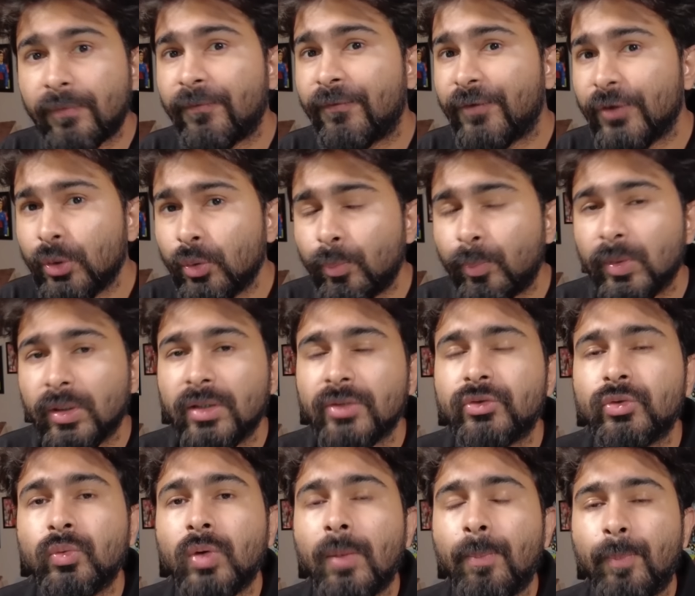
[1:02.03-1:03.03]
आर फ्यू
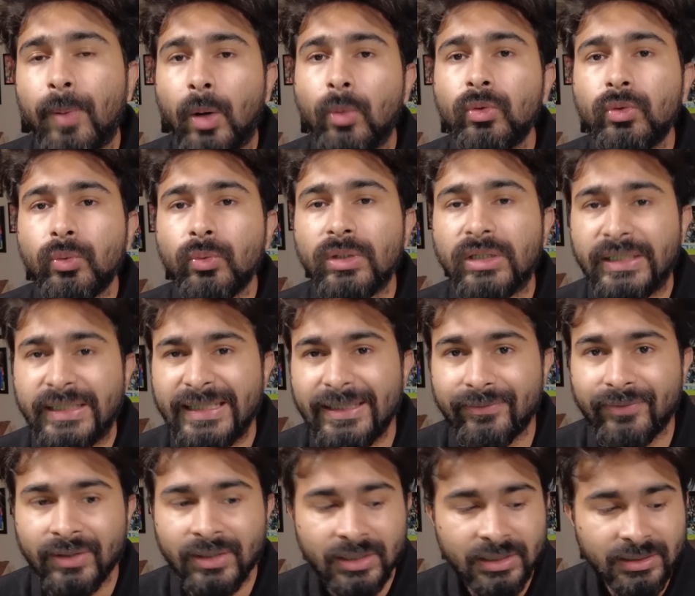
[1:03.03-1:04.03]
प्लेयर्स who are bound to
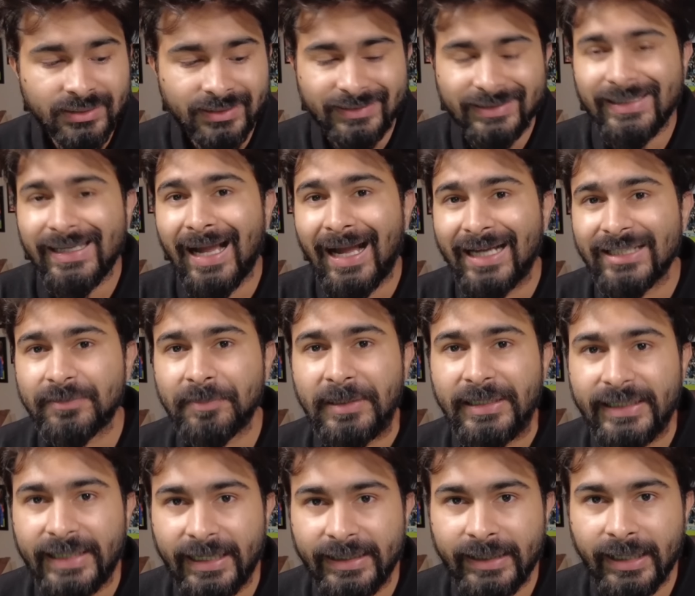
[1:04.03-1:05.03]
leave जैसे कि
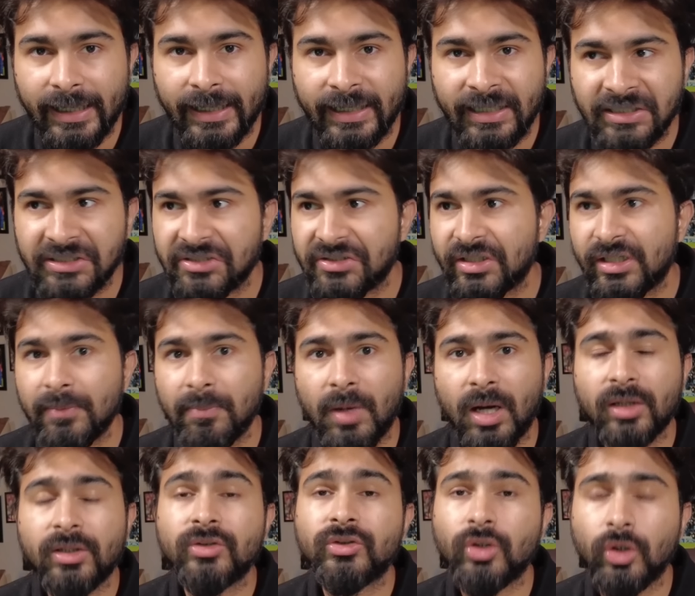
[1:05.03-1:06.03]
एस्पिलिकेटा है जैसे कि
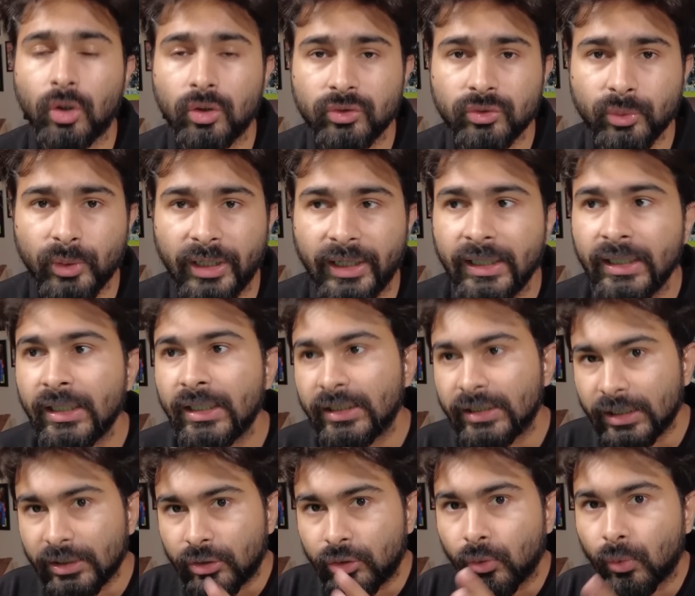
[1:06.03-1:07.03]
मार्कस ओलोंसो है
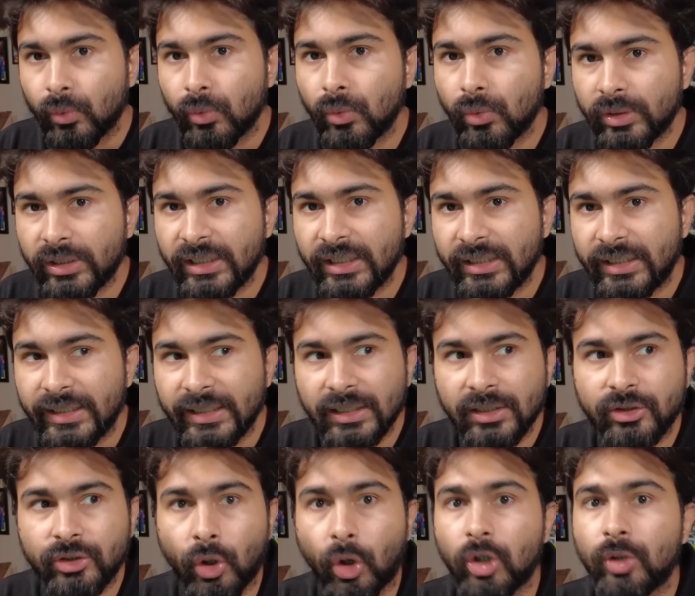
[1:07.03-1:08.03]
ये दोनों की
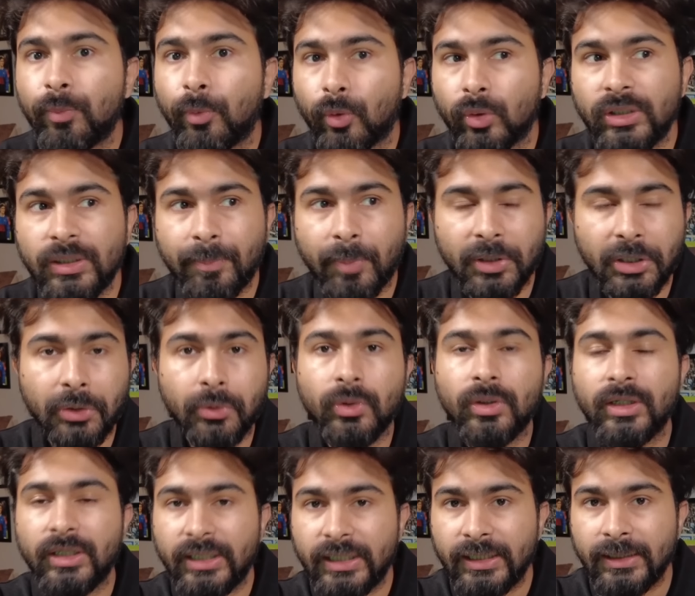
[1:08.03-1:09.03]
डील टॉट बोहली
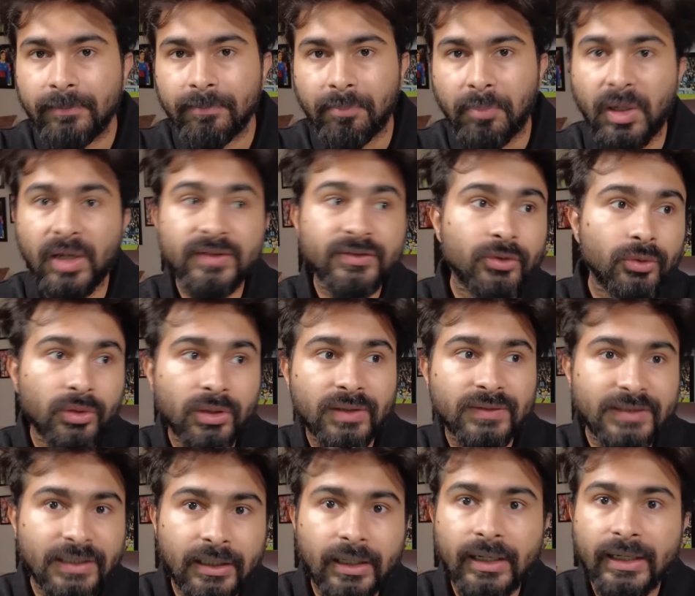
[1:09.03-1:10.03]
पर्टिकुलरली बार्सिलोना
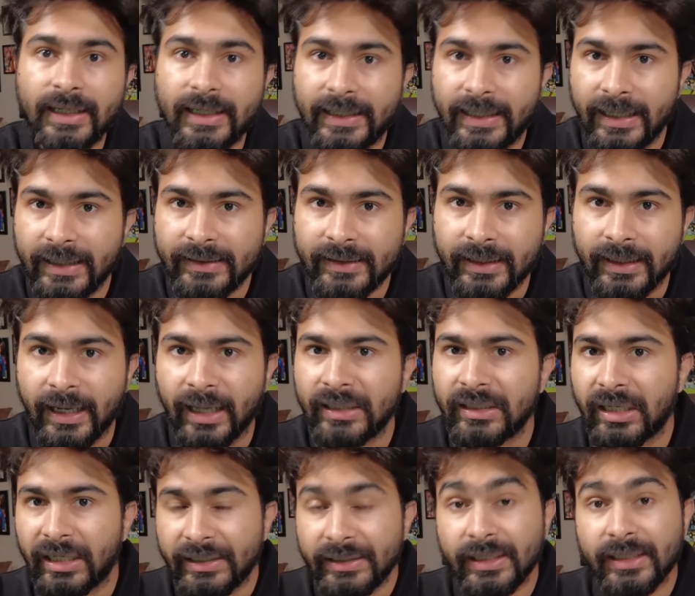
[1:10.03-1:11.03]
से करने गए थे
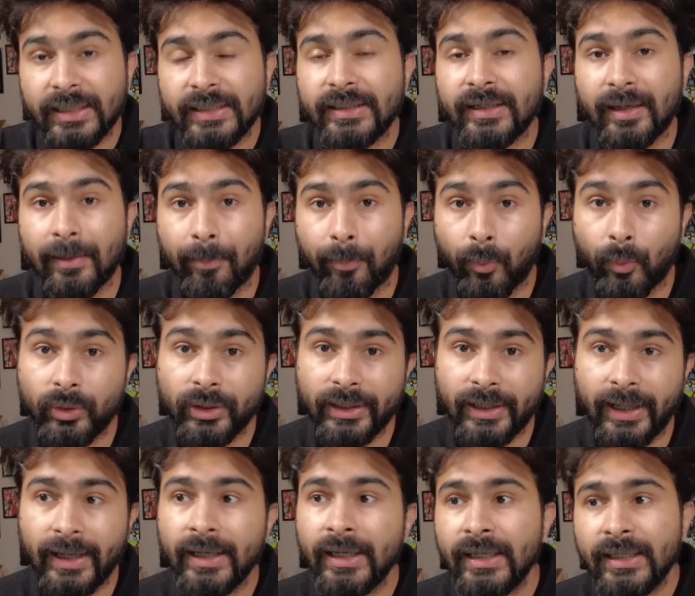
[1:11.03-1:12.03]
एंड कहीं ना कहीं
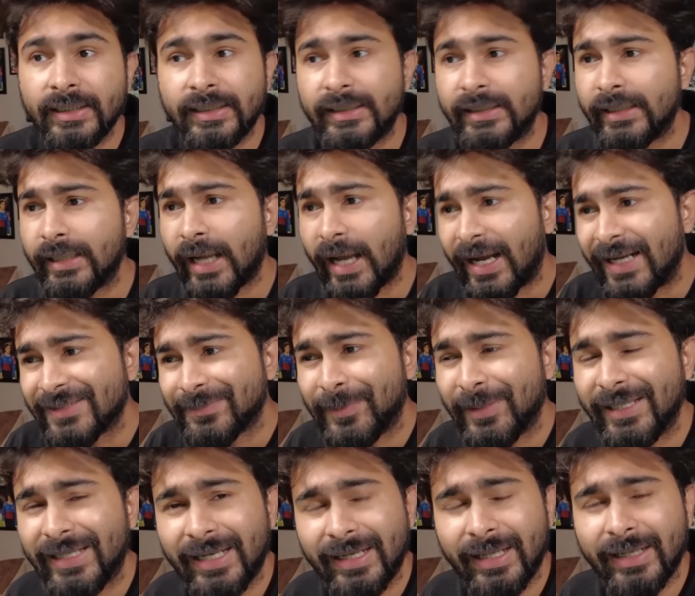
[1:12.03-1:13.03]
रिपोर्टेड है कि ये
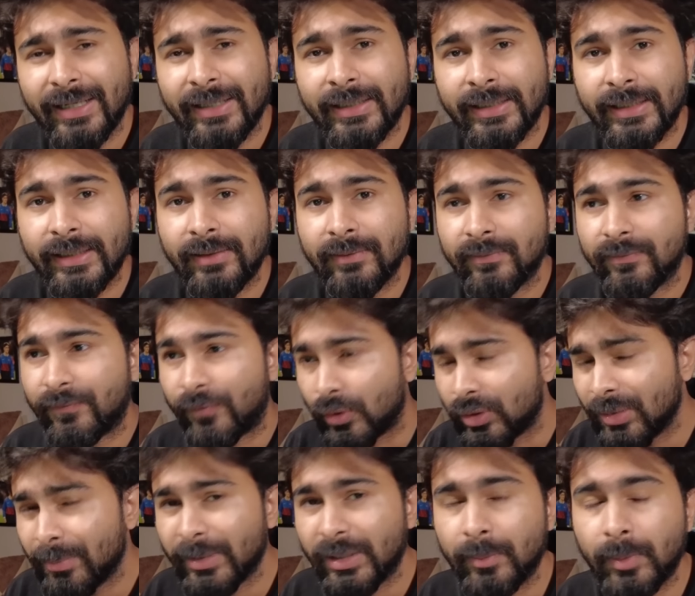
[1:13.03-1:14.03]
एस्पिलिकेटा की डील
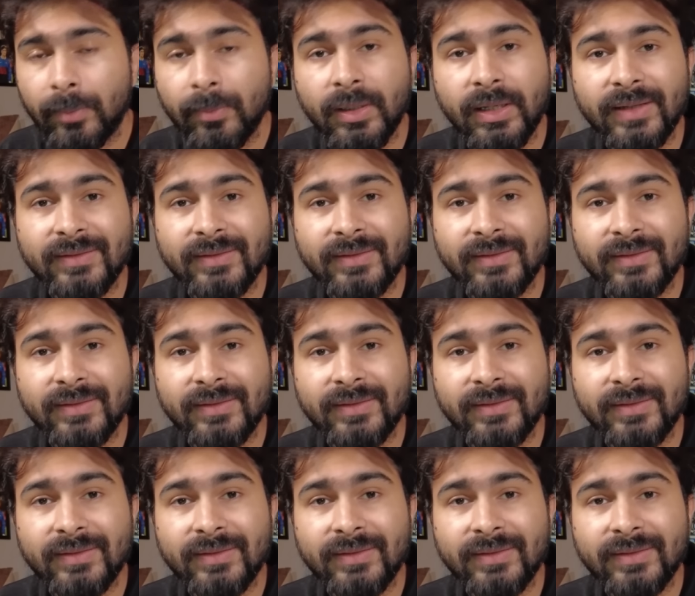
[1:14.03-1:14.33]
फॉर द मिनिमम